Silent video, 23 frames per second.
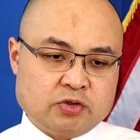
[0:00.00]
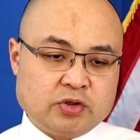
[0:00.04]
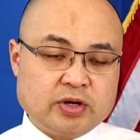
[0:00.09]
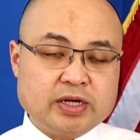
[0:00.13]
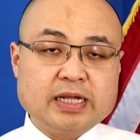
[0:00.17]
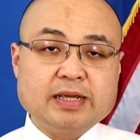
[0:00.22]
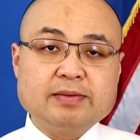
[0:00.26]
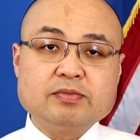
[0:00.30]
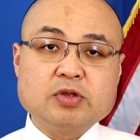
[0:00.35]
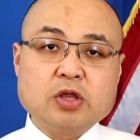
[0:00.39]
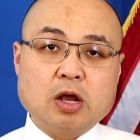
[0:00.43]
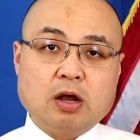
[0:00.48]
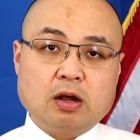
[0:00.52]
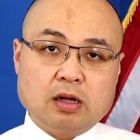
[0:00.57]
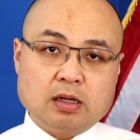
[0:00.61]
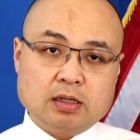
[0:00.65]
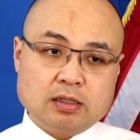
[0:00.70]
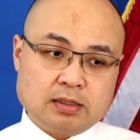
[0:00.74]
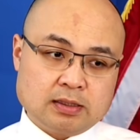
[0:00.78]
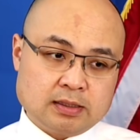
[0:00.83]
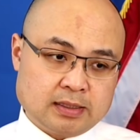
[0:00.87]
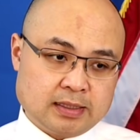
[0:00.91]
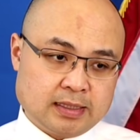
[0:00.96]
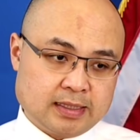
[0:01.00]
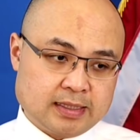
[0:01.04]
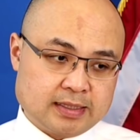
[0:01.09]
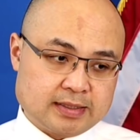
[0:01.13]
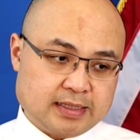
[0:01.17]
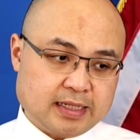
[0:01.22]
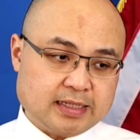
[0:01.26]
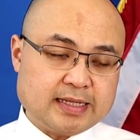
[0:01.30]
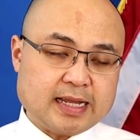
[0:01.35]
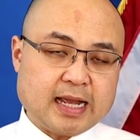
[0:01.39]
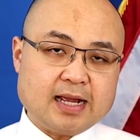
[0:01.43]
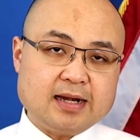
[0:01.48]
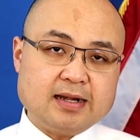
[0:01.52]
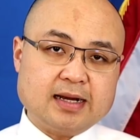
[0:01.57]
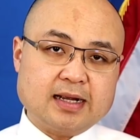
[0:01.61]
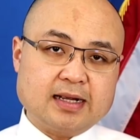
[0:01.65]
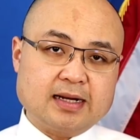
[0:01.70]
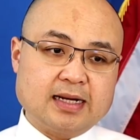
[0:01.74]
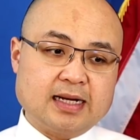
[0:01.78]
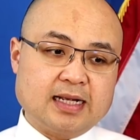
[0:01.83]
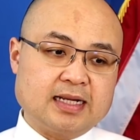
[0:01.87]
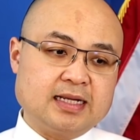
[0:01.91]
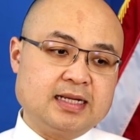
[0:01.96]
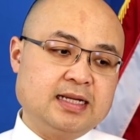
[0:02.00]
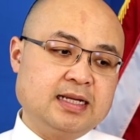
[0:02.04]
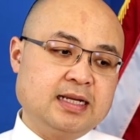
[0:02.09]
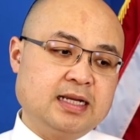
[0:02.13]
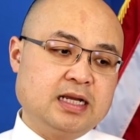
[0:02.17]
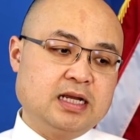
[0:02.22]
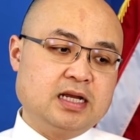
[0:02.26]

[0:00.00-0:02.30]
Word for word: doanh nghiệp nhỏ uh, chắc chắn rằng là